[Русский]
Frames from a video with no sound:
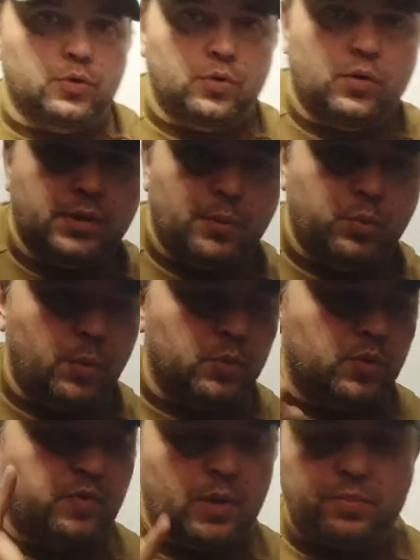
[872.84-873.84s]
Но
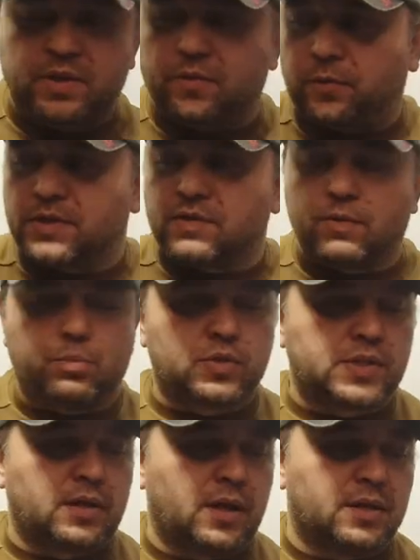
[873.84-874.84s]
напомню, Fab Defense
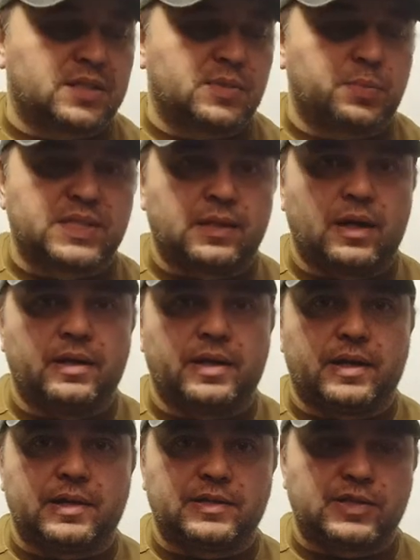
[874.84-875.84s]
выпускает
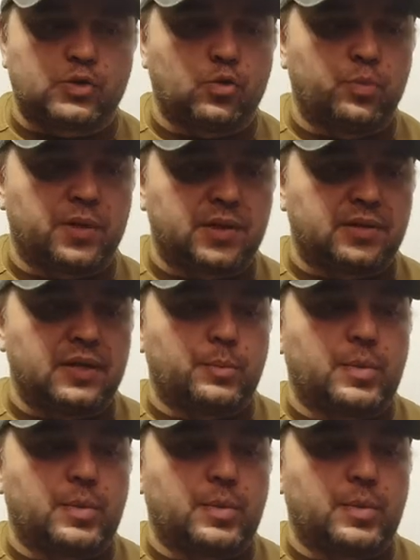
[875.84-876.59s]
специальные хендстоперы для